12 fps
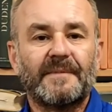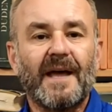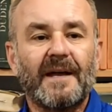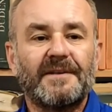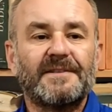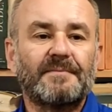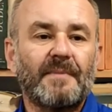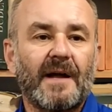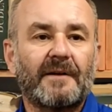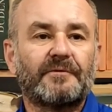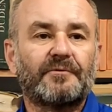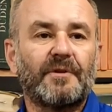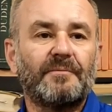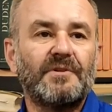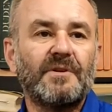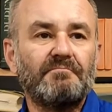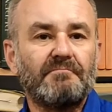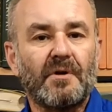Taki smak, w którym
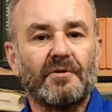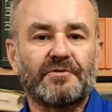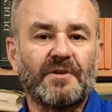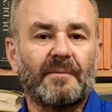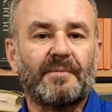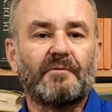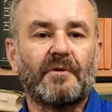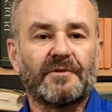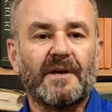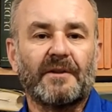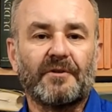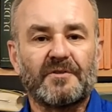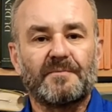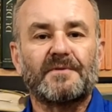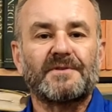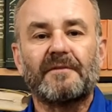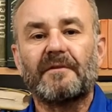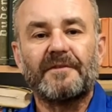nie można było odgadnąć
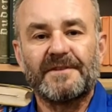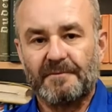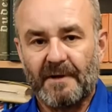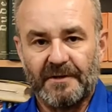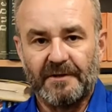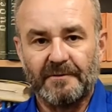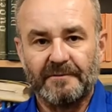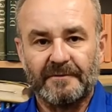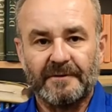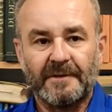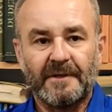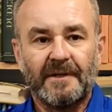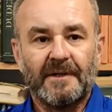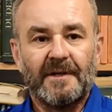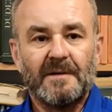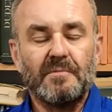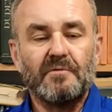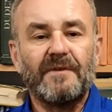podstawowych składników,
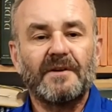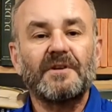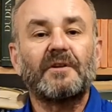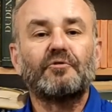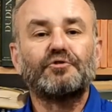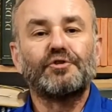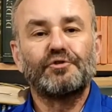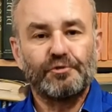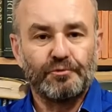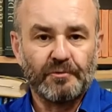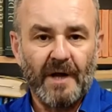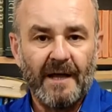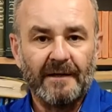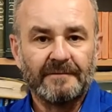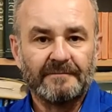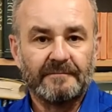bo uważano, że sztuka